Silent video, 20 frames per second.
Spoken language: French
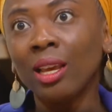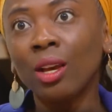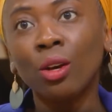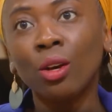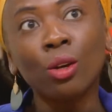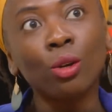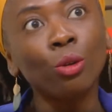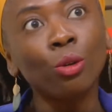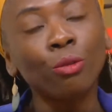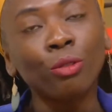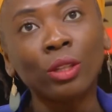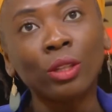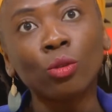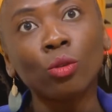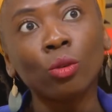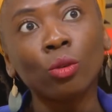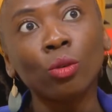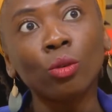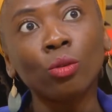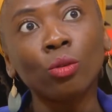euh, le fait
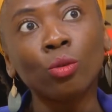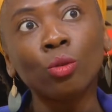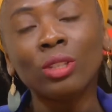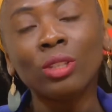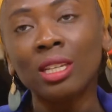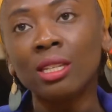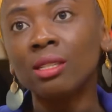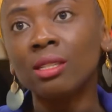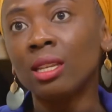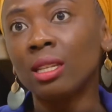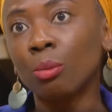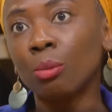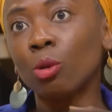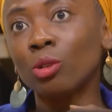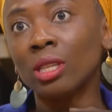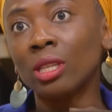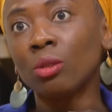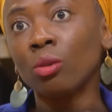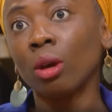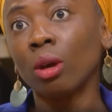d'utiliser des
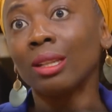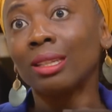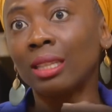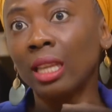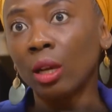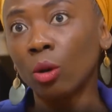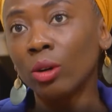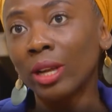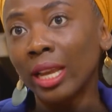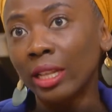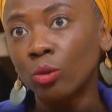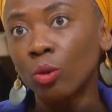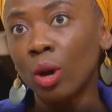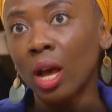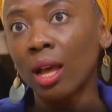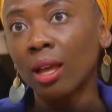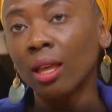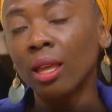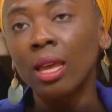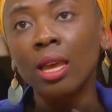procédures dérogatoires